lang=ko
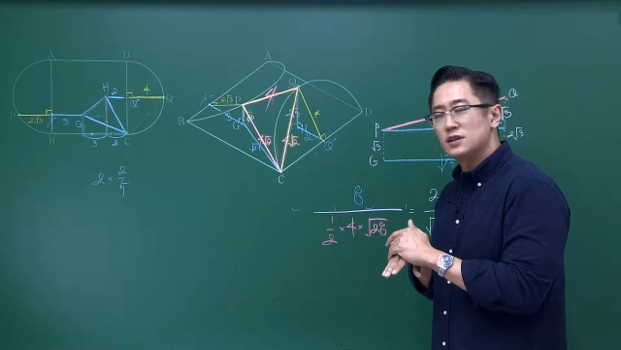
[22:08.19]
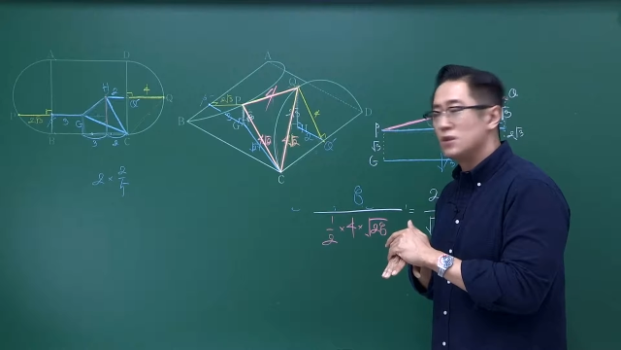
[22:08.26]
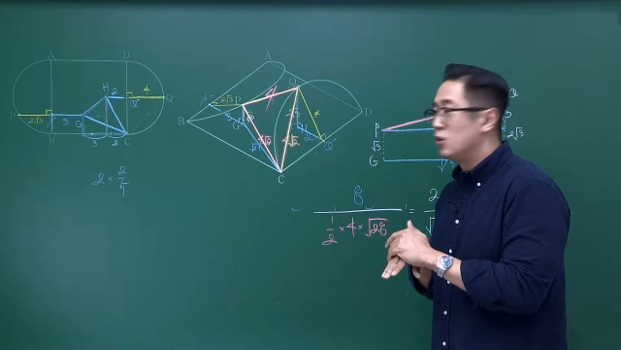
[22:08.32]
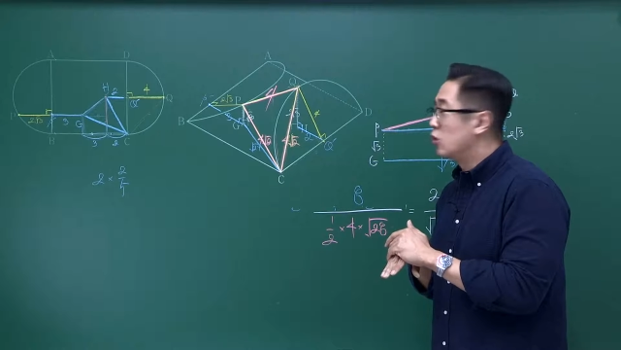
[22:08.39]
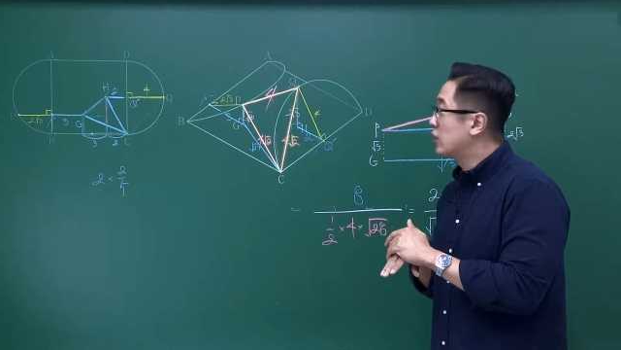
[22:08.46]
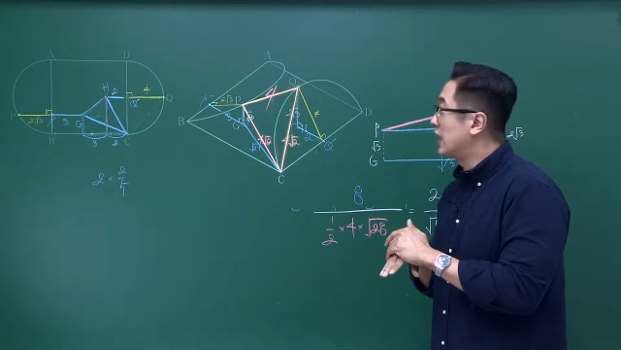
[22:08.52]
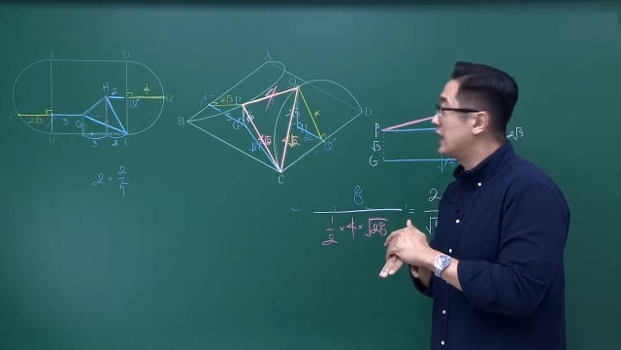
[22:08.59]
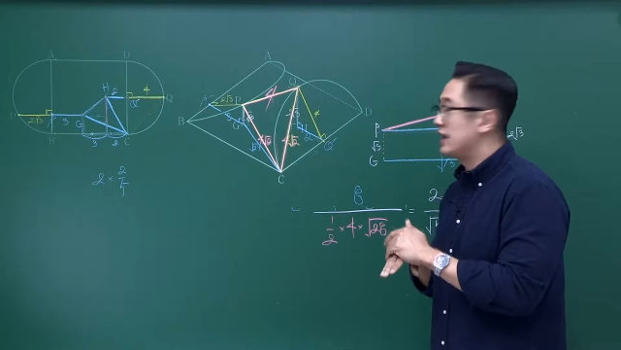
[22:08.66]

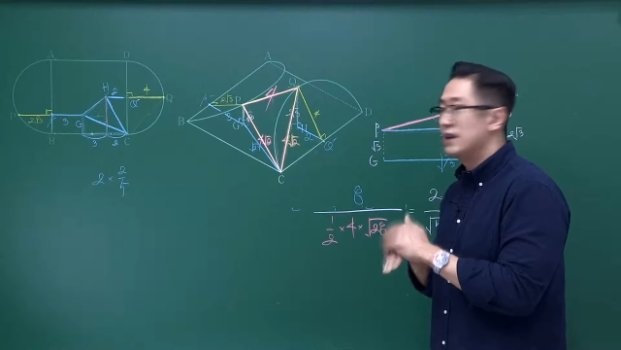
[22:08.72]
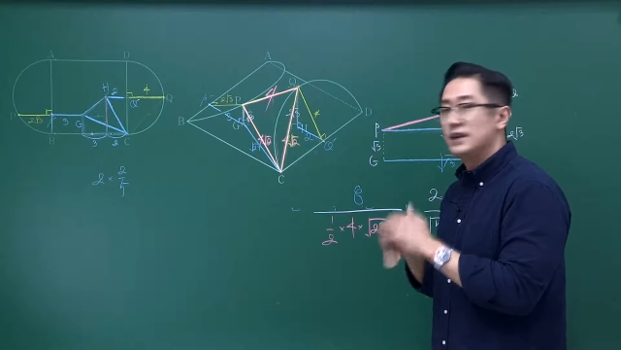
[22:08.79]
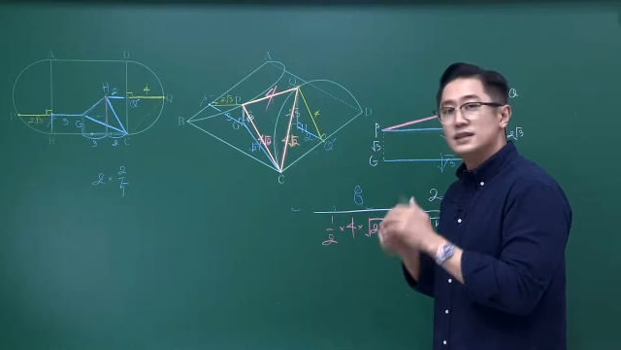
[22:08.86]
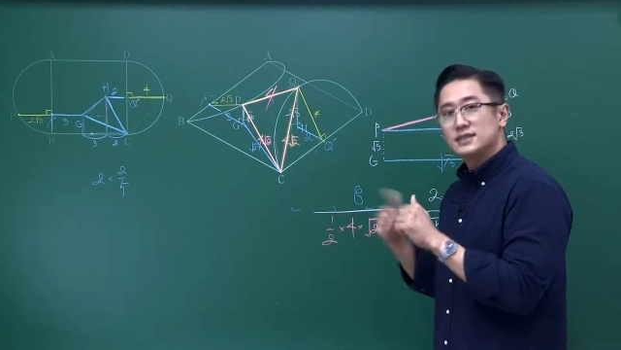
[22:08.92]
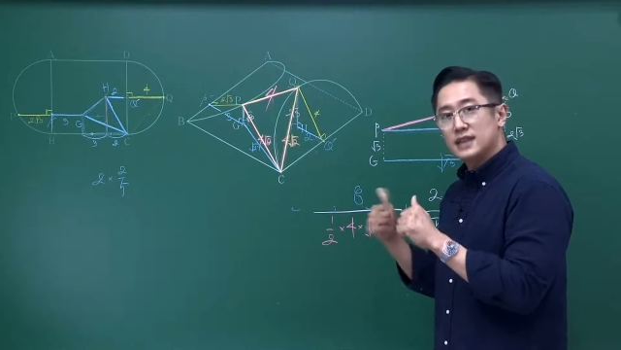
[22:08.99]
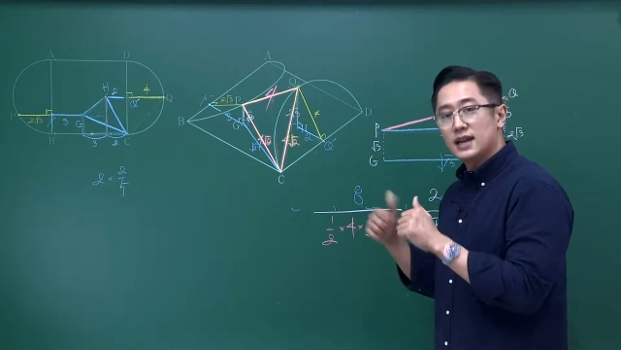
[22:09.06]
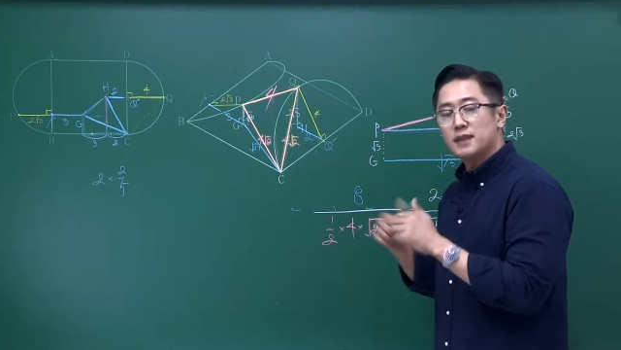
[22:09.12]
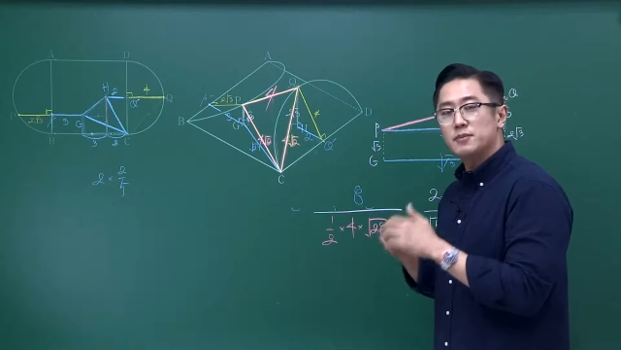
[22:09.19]
오케이.
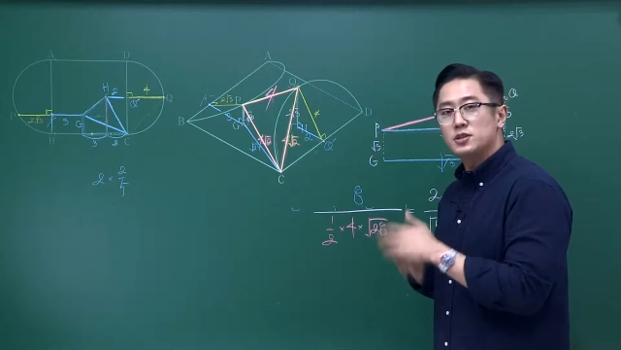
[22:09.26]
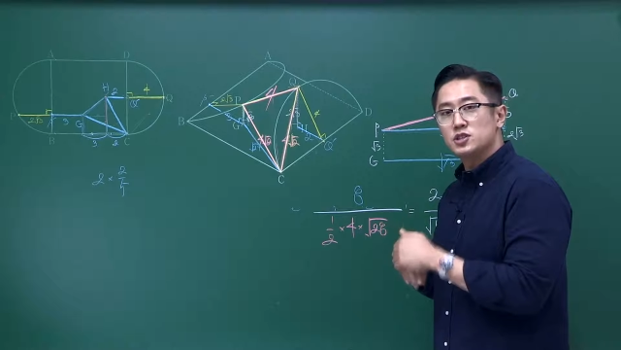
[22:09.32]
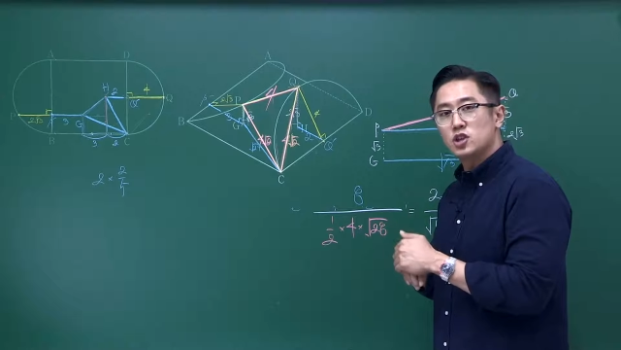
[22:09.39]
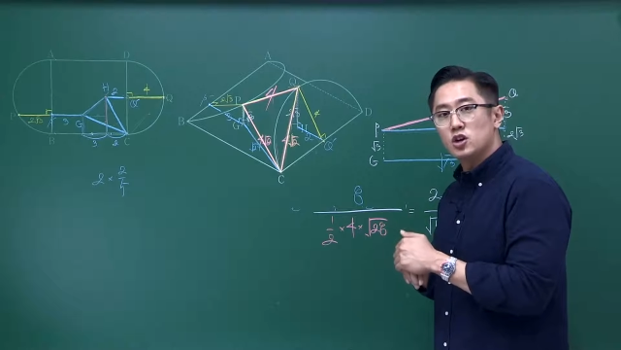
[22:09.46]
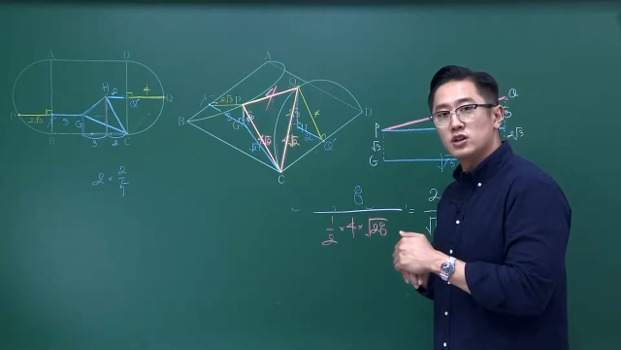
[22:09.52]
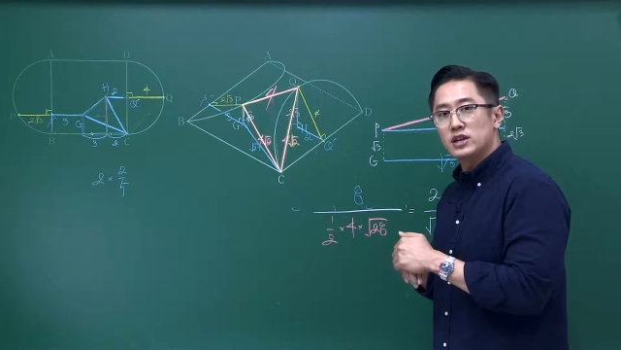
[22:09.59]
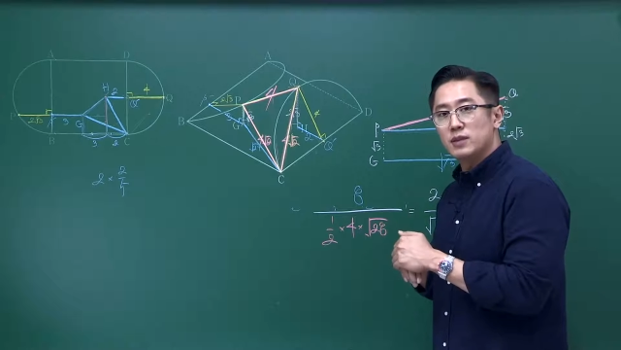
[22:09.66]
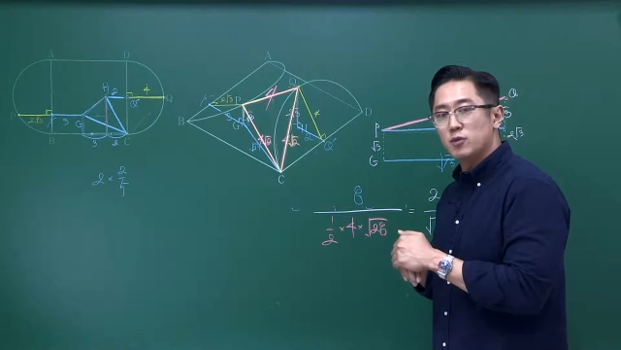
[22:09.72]
잘 한번
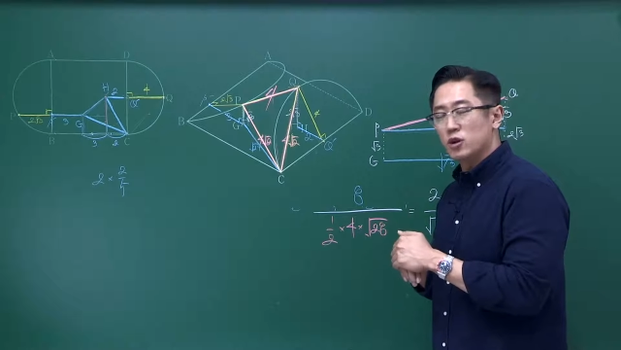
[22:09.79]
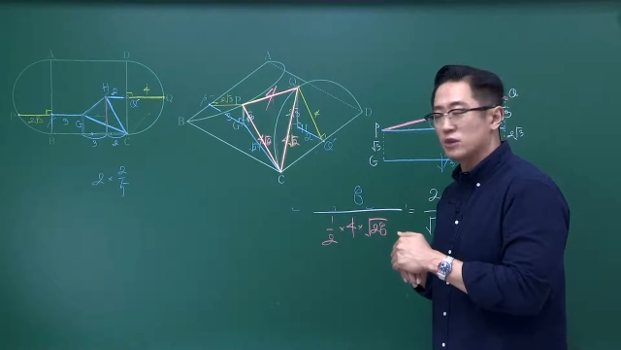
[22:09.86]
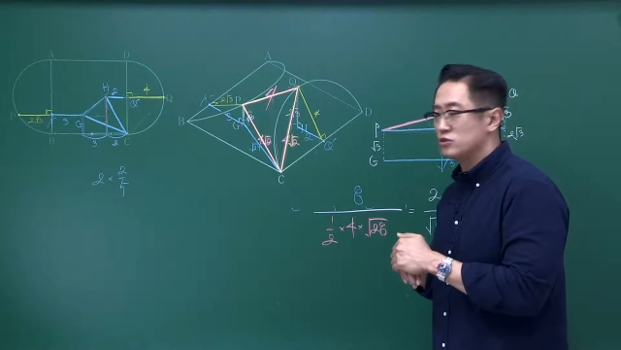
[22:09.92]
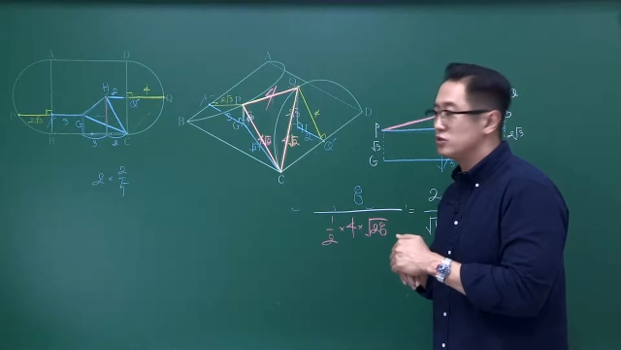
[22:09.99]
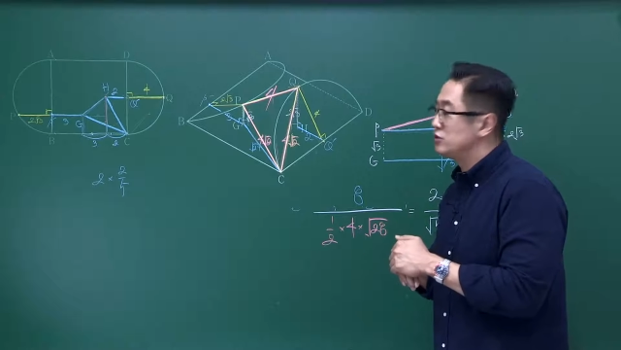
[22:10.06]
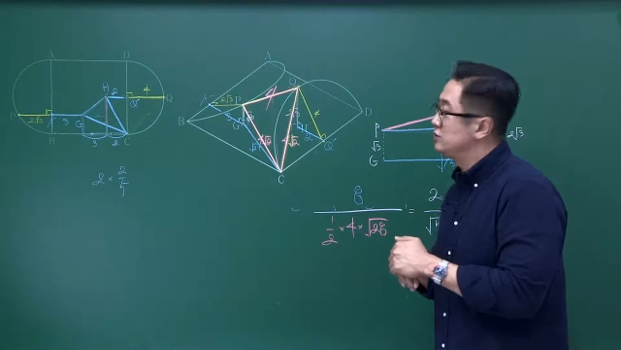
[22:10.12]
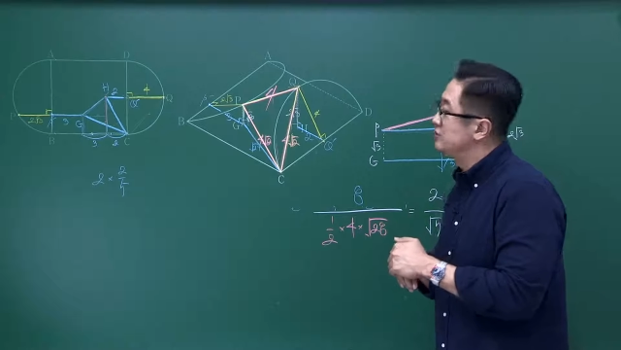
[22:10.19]
정리해 보라고.